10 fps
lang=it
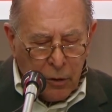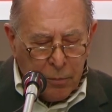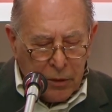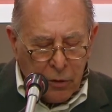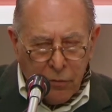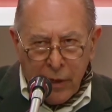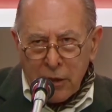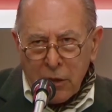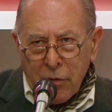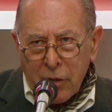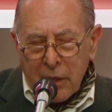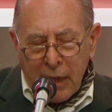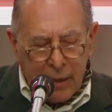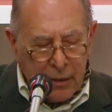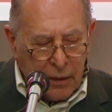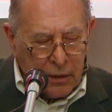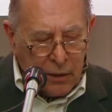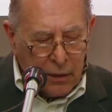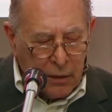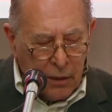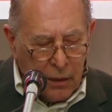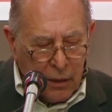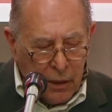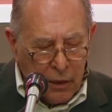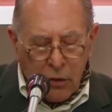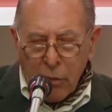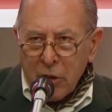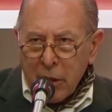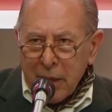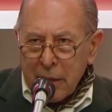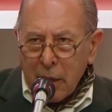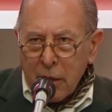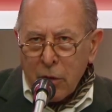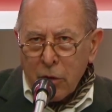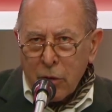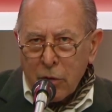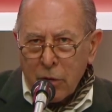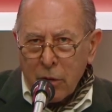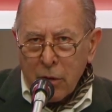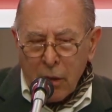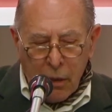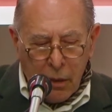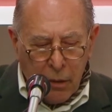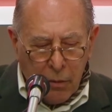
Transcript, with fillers: che ha colpito un vescovo zelante sì e scomodamente rigoroso,